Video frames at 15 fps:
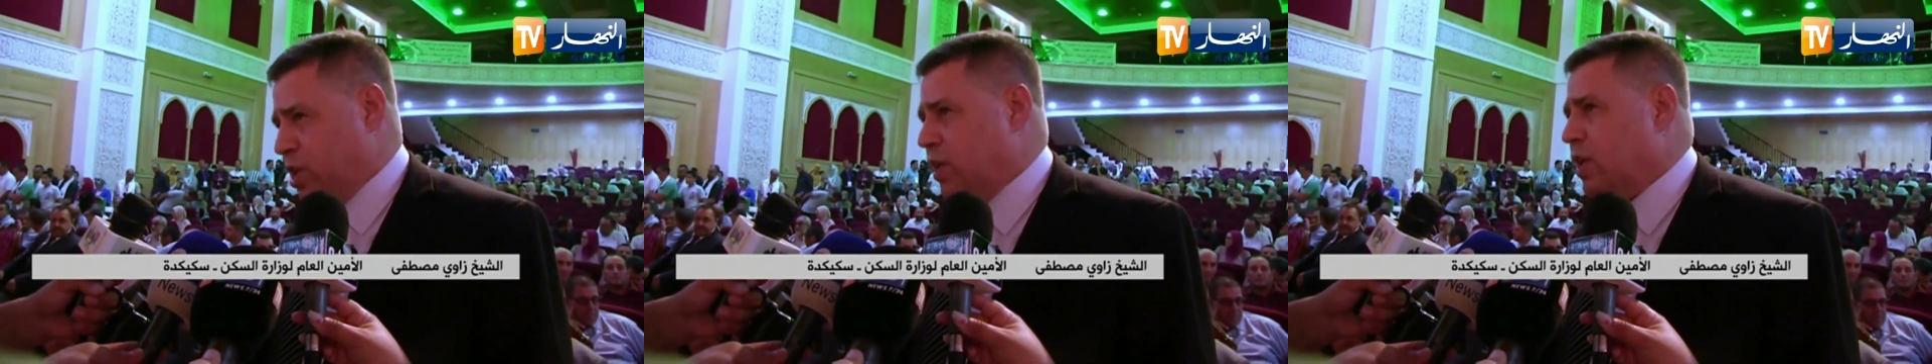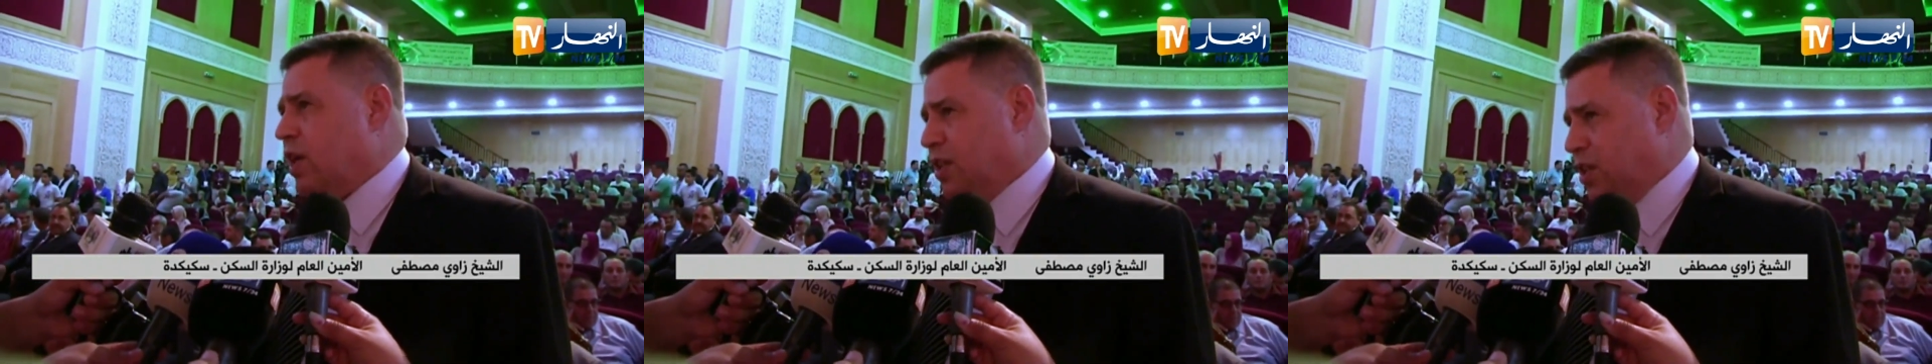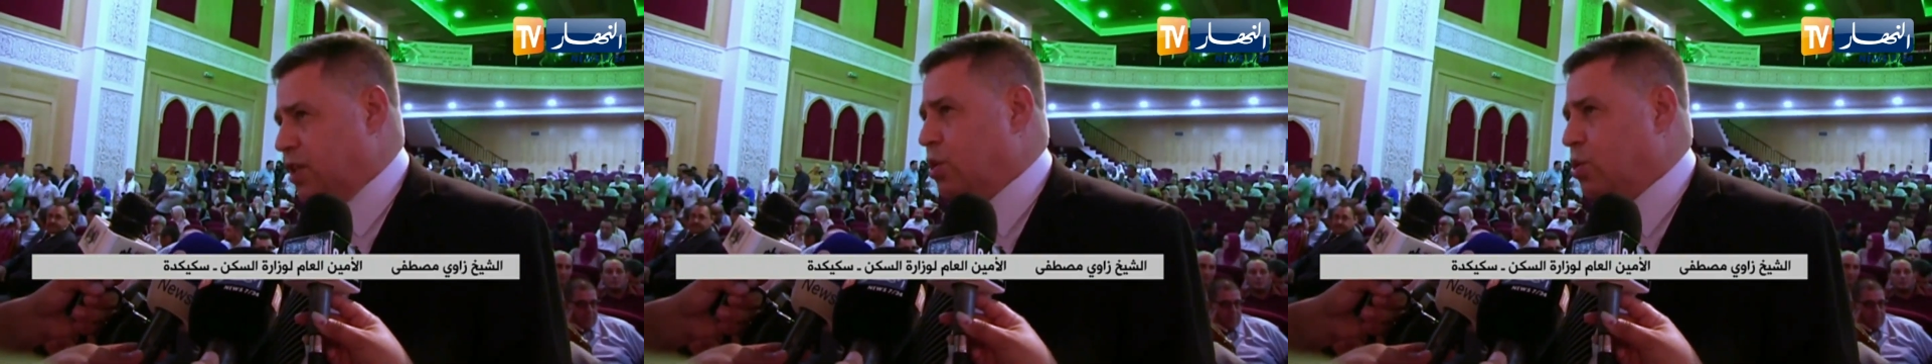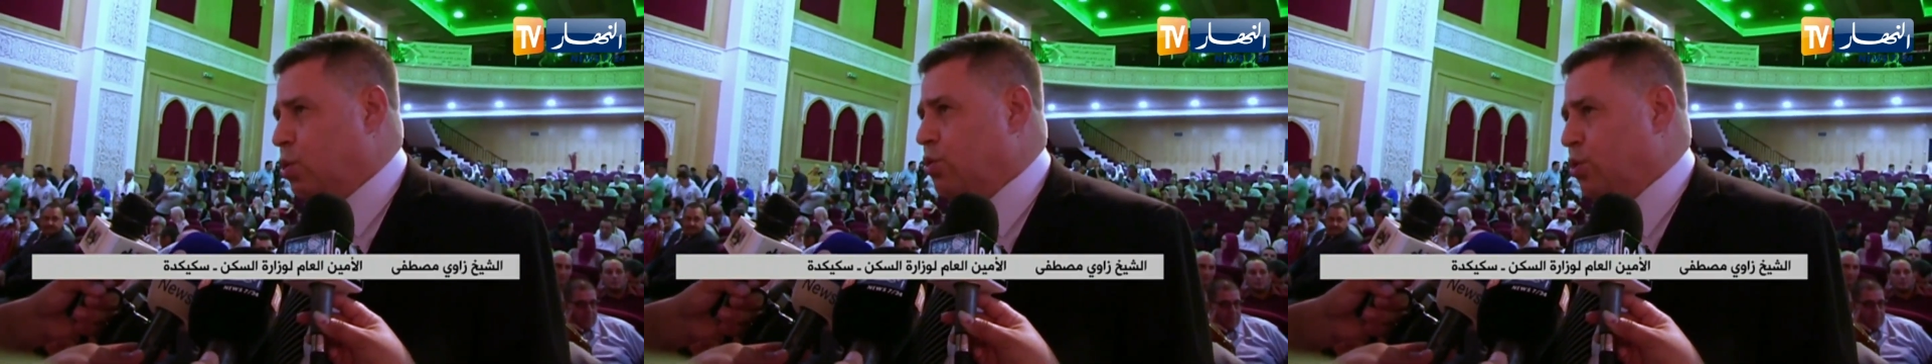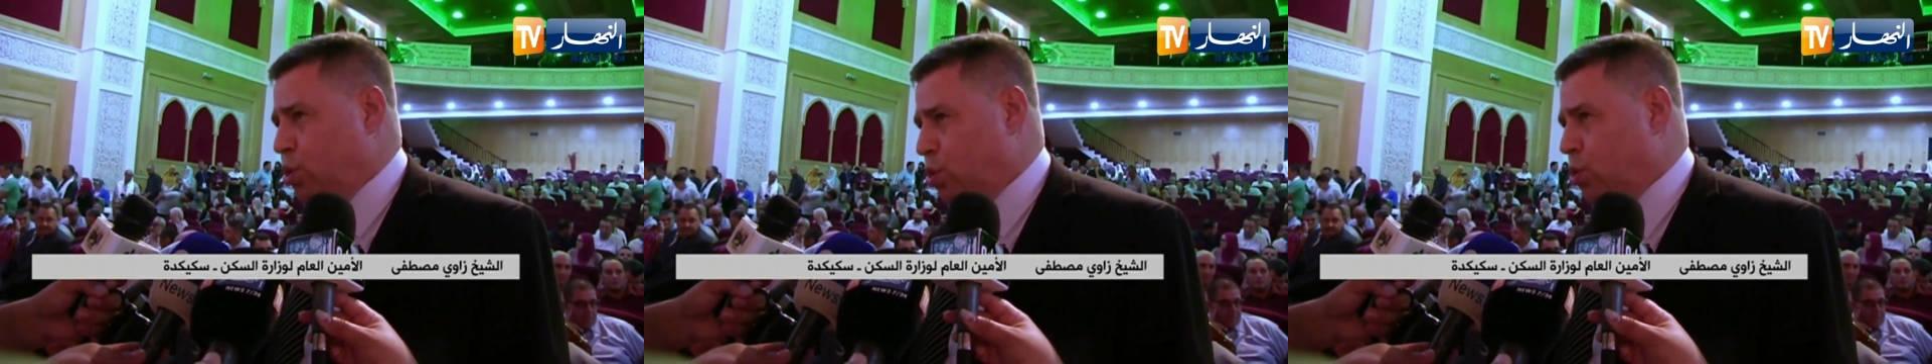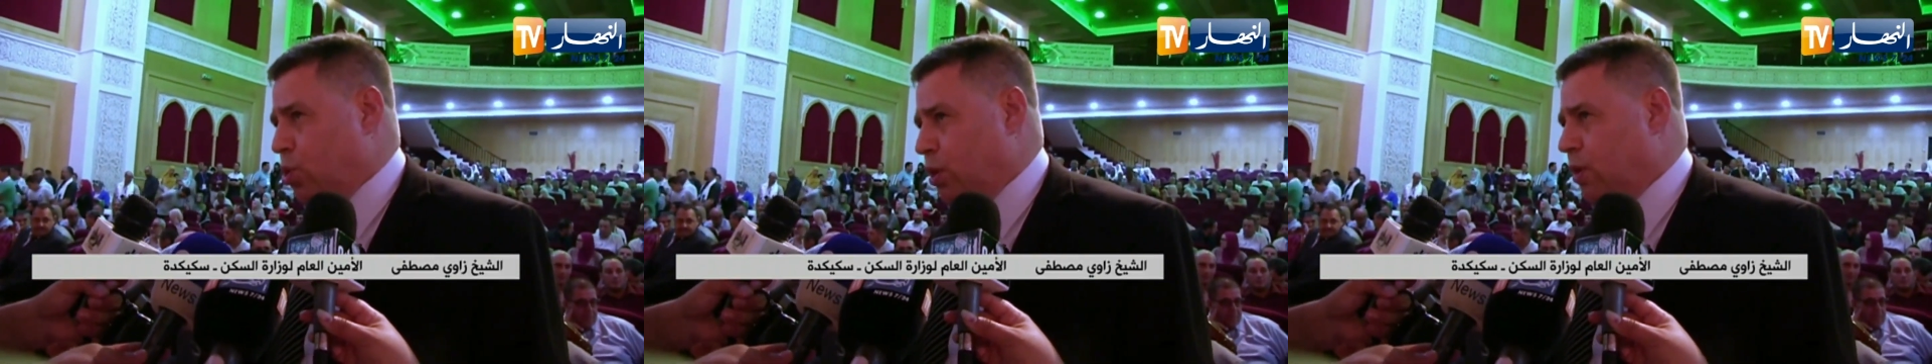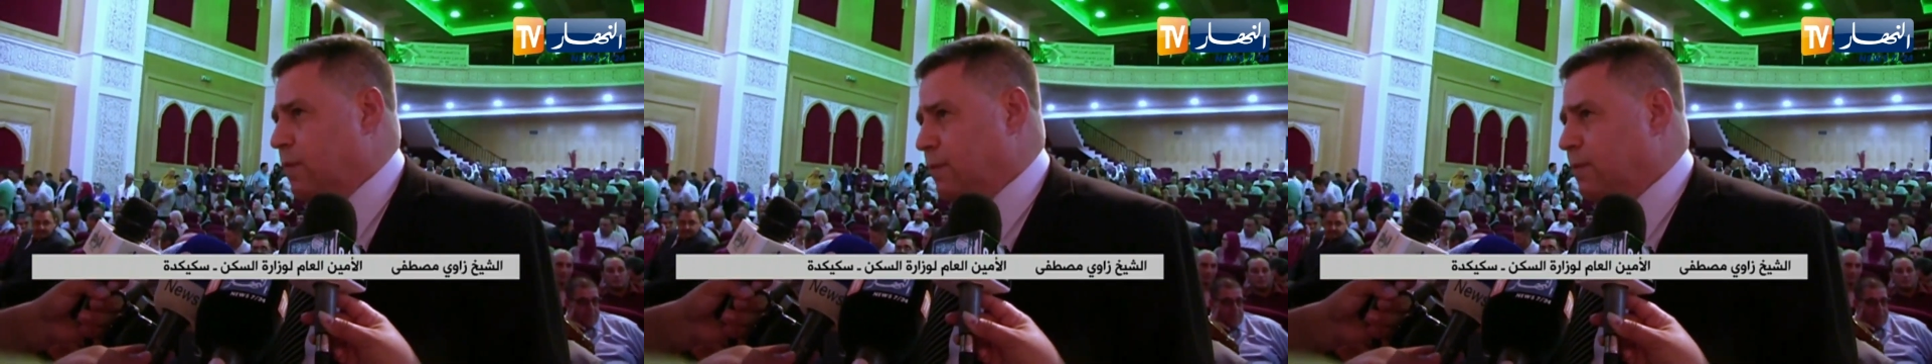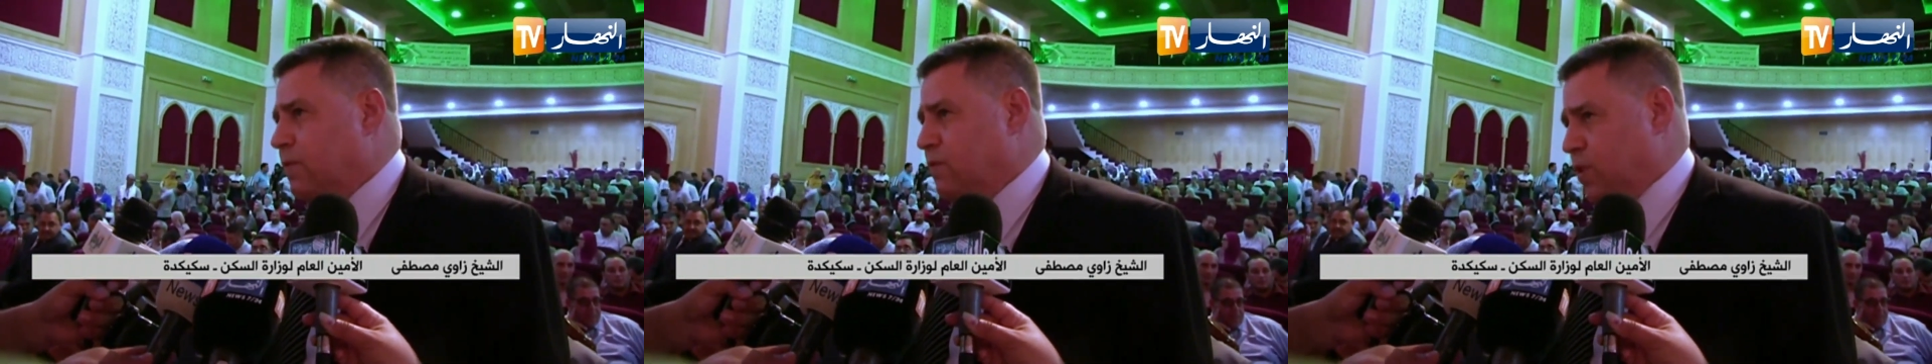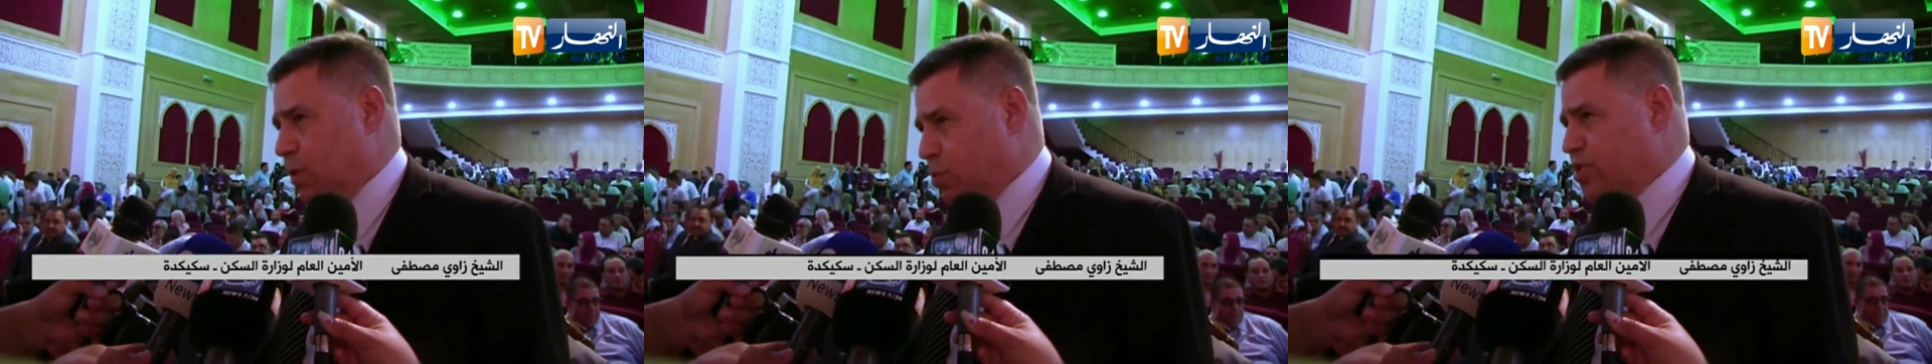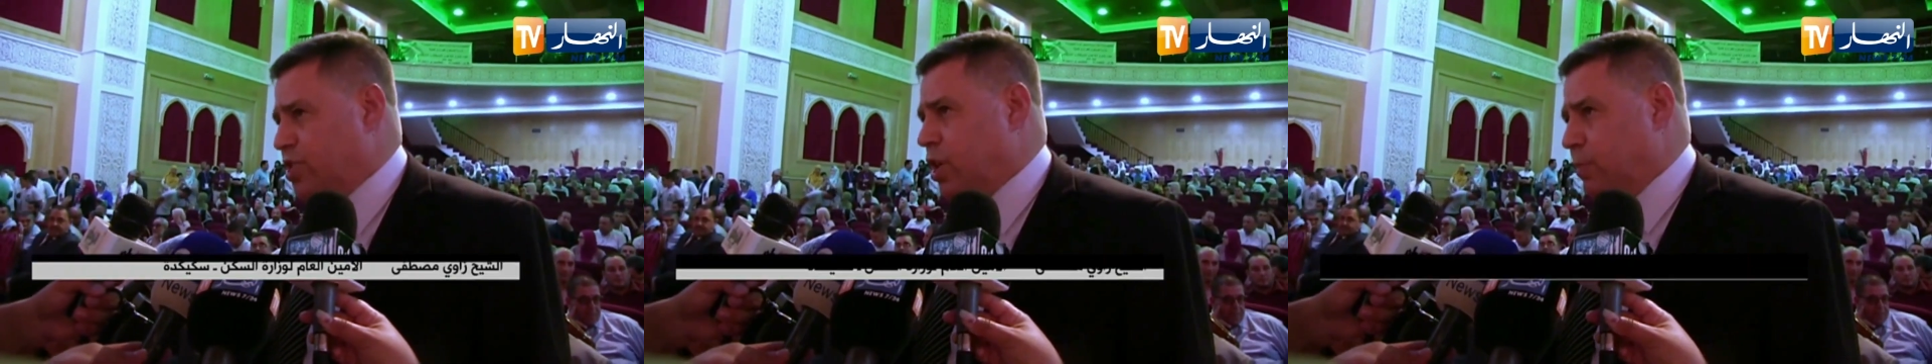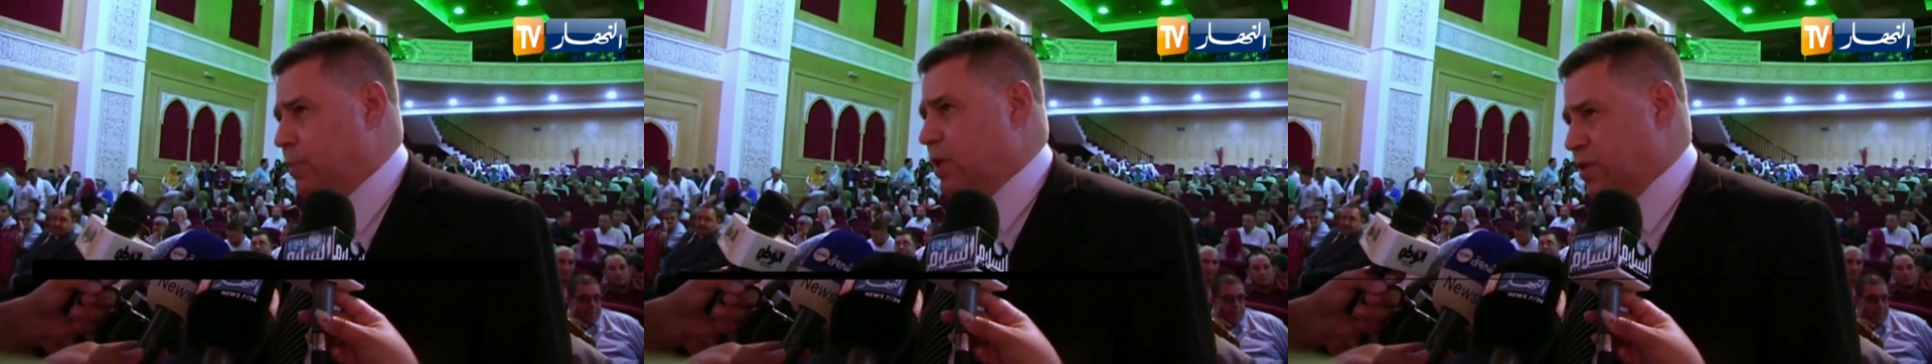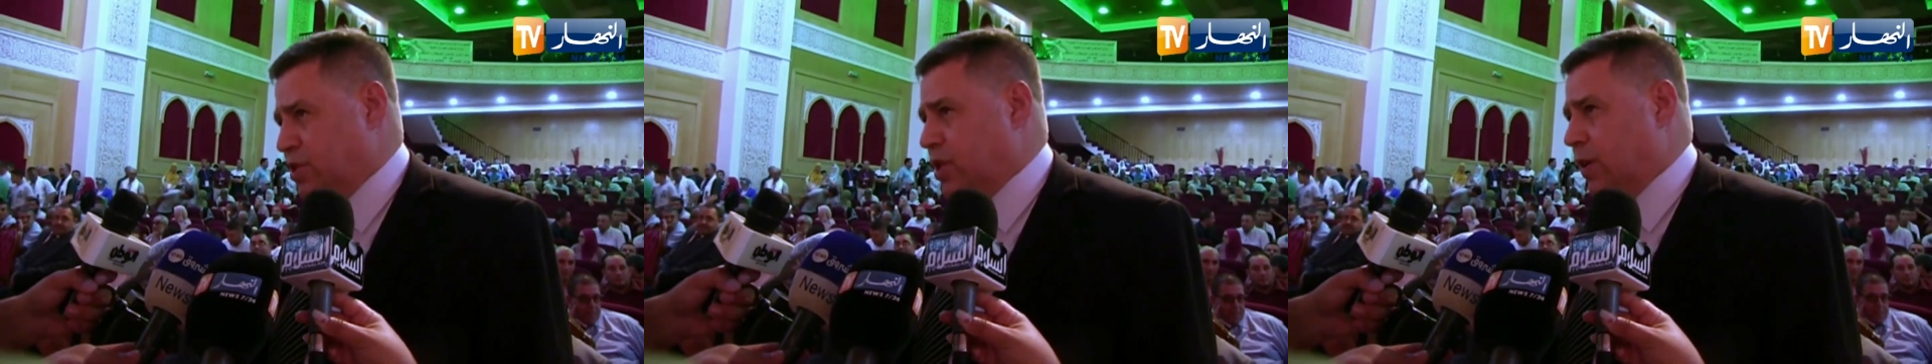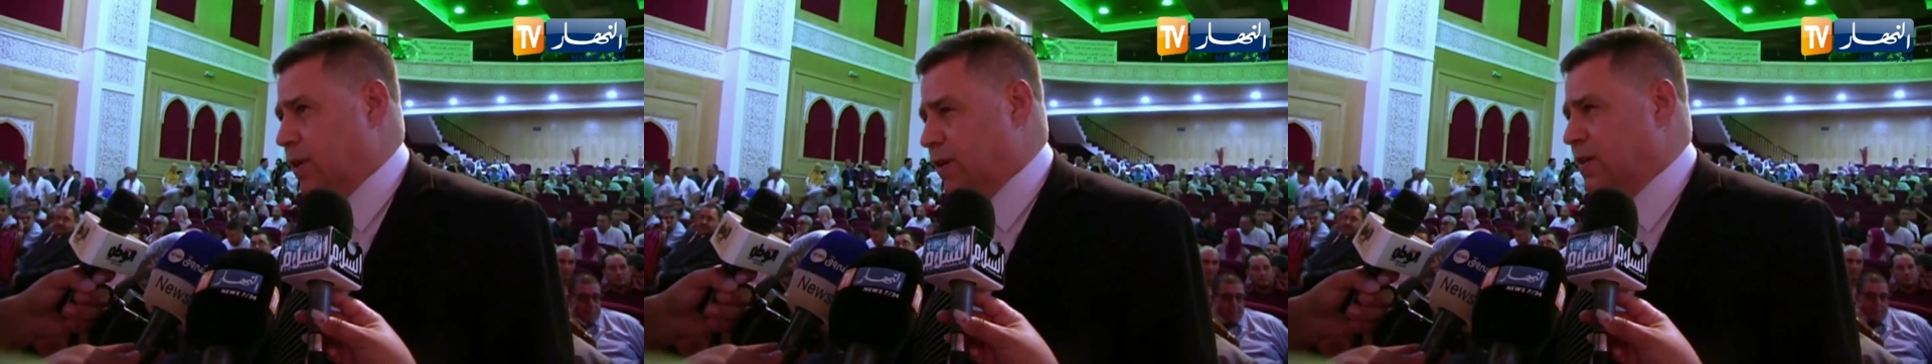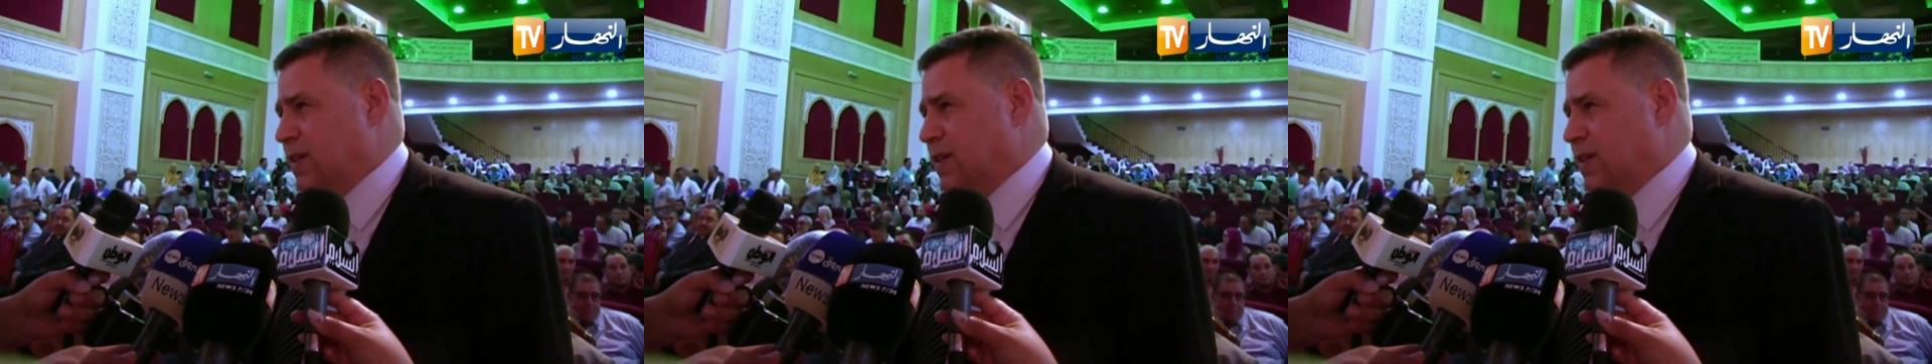شاء الله يكون حلول في المستقبل ان شاء